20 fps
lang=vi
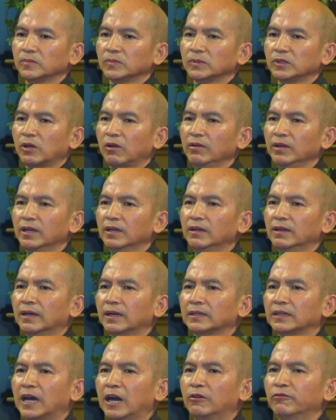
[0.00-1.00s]
Có nghĩa là
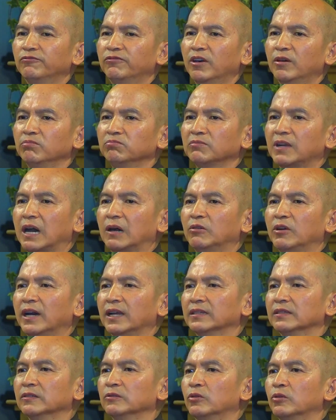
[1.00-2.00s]
đạo phong, đạo
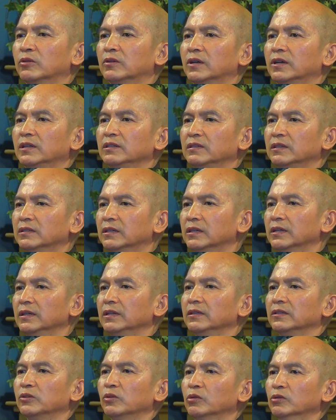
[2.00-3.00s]
hạnh của
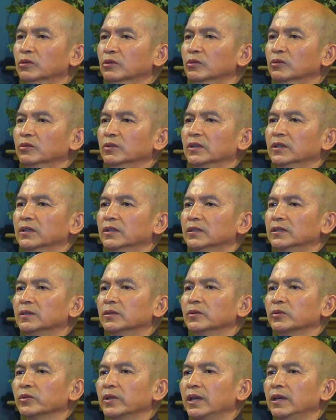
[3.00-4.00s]
người tu
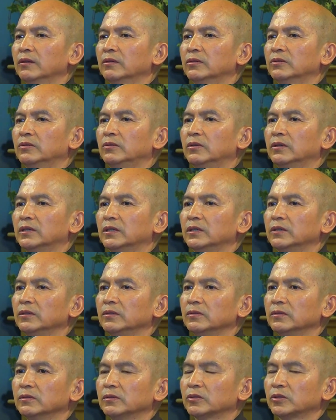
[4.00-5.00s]
theo
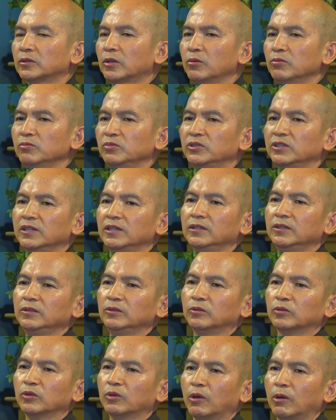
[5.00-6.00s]
tông chỉ
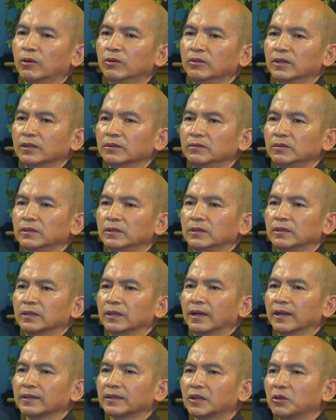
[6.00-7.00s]
của tổ
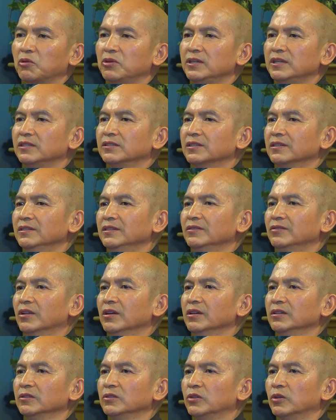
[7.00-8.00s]
là tùy xứ
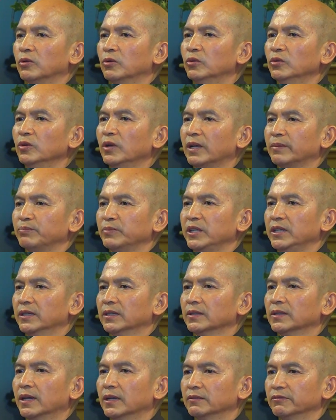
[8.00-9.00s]
tức chủ lập địa
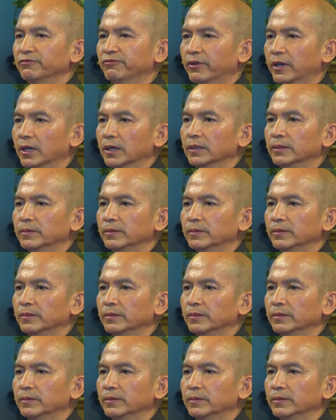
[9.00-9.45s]
thành Phật.